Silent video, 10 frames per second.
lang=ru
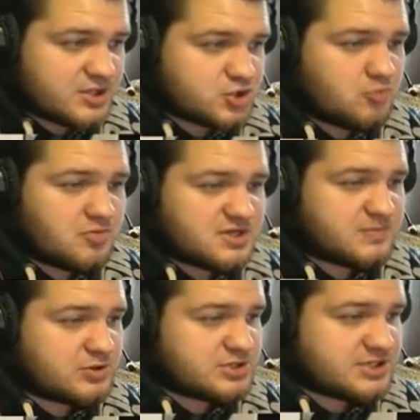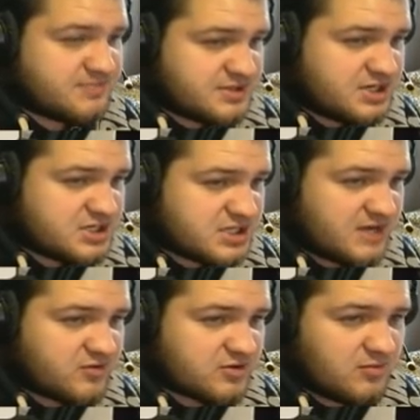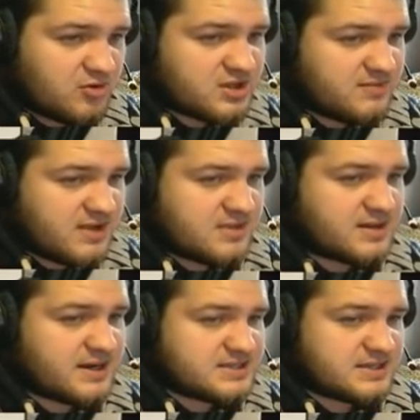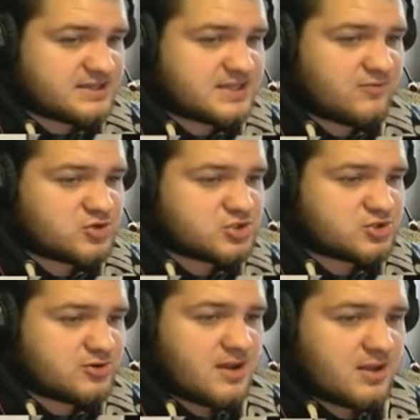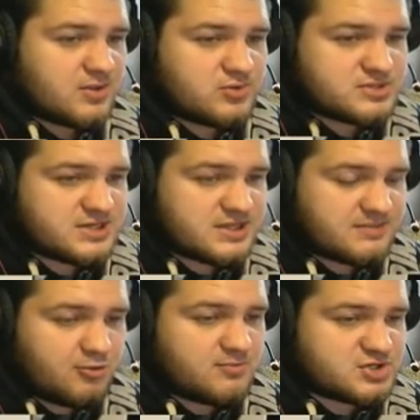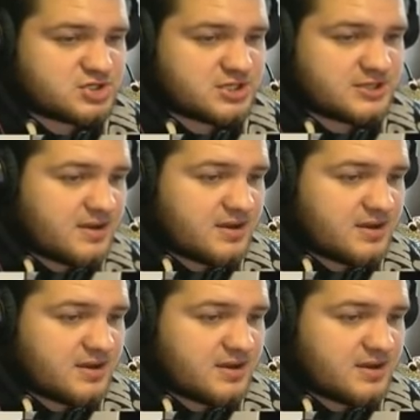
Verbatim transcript: Жопа, не спорю, симпатична, а вот морда мне не нравится. Из-за того, что ноздри на пол машины.